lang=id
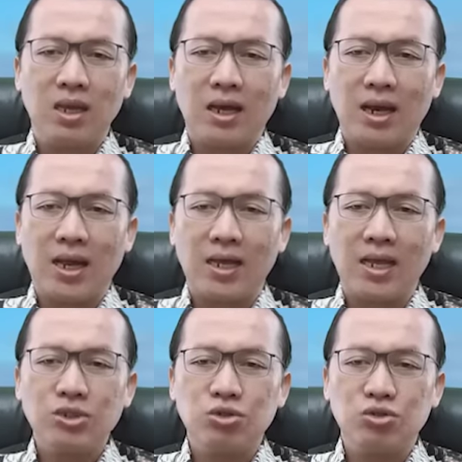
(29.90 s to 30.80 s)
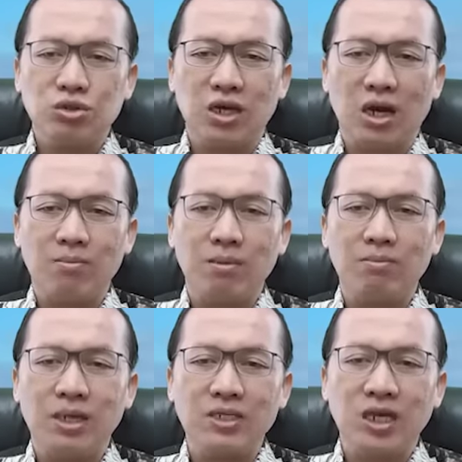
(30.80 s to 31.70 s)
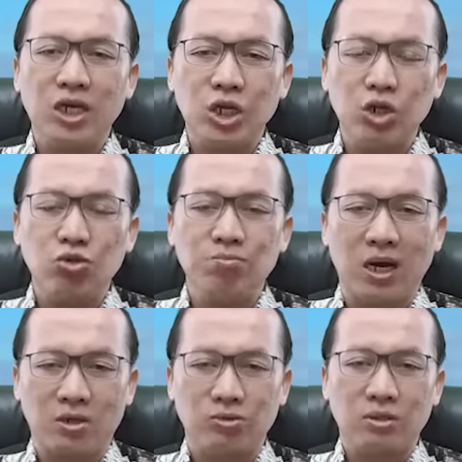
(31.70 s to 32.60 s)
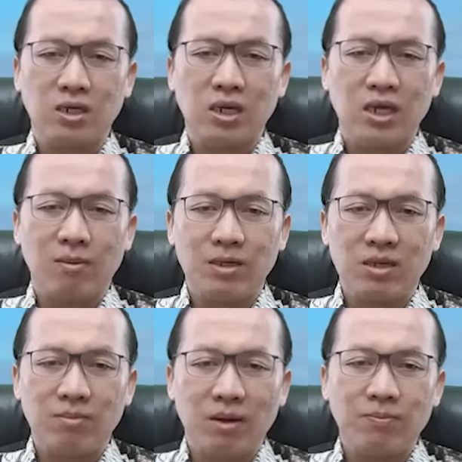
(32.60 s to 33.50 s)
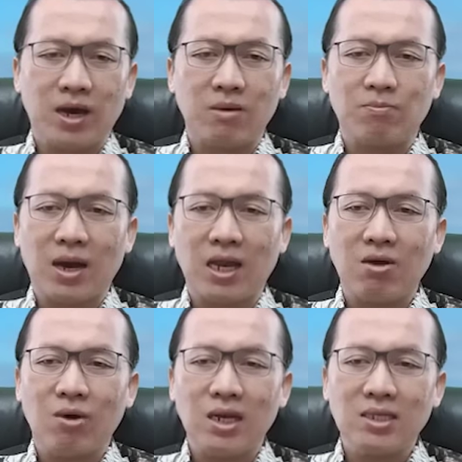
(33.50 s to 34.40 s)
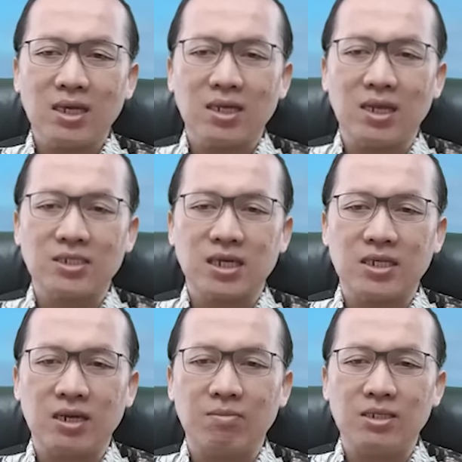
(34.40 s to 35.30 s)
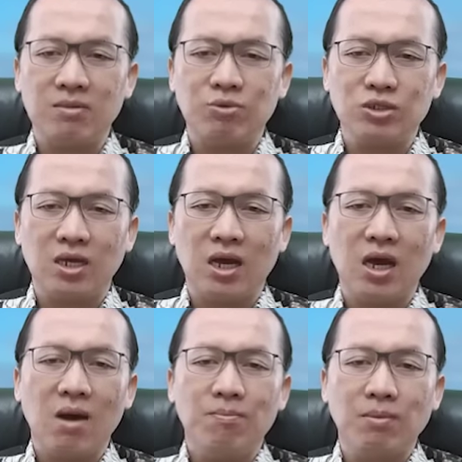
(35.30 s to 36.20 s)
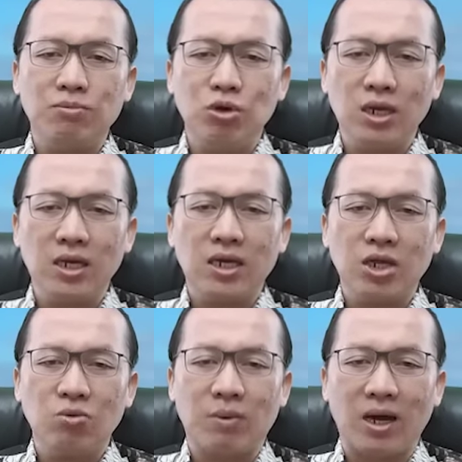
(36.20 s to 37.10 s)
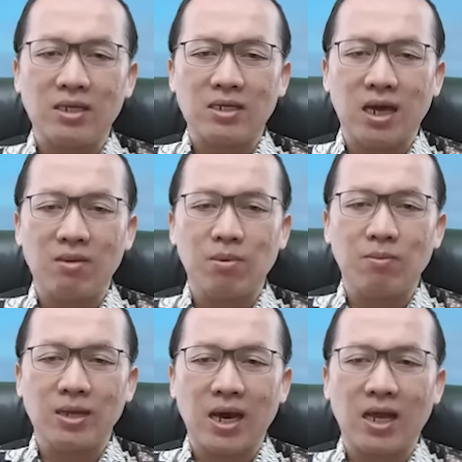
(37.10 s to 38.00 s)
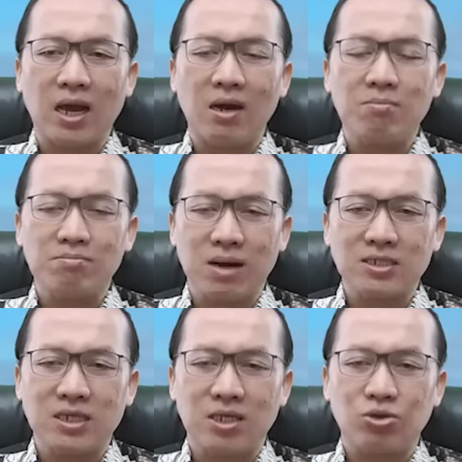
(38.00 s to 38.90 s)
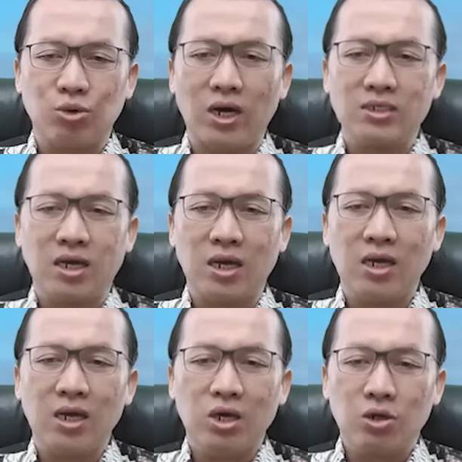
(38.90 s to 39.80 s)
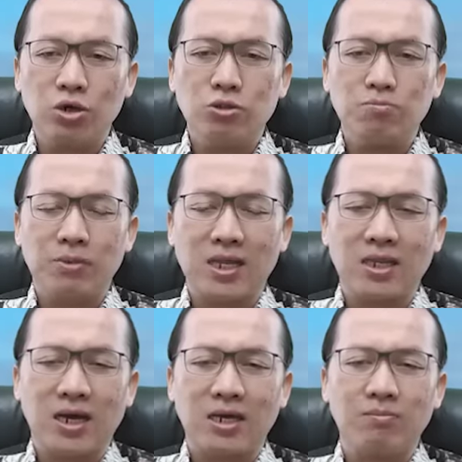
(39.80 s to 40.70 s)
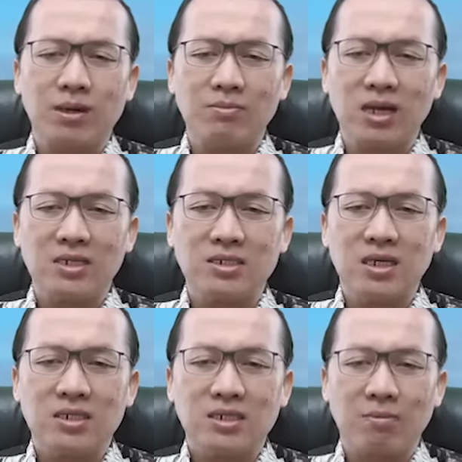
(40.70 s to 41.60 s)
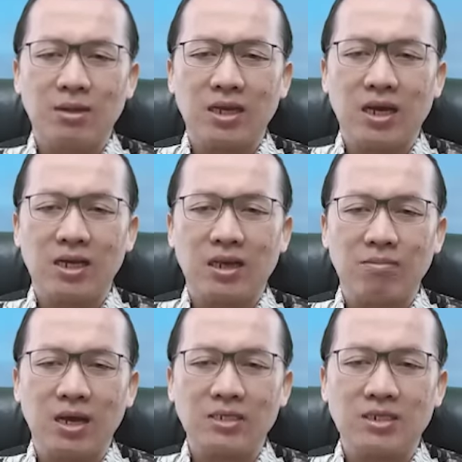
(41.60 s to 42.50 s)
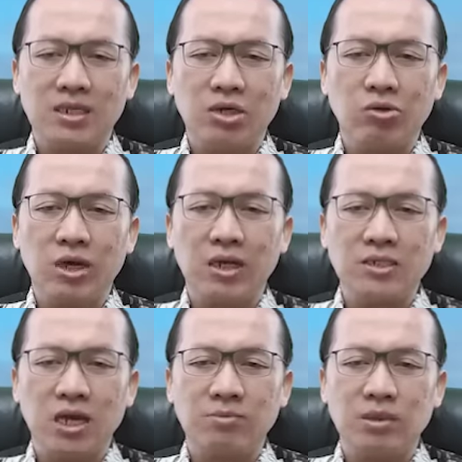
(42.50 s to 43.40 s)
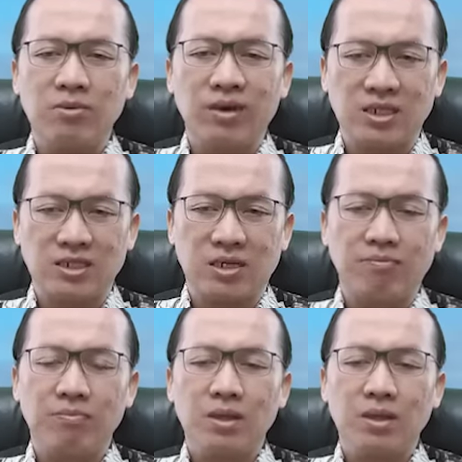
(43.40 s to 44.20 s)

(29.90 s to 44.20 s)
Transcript: Kelahiran cucunya memberinya hidup baru yang menyebabkan para wanita di desanya menyebutnya pemuli kehidupan dan pemelihara masa tuanya. Rut 4 ayat 14 sampai dengan 16 New King James Version.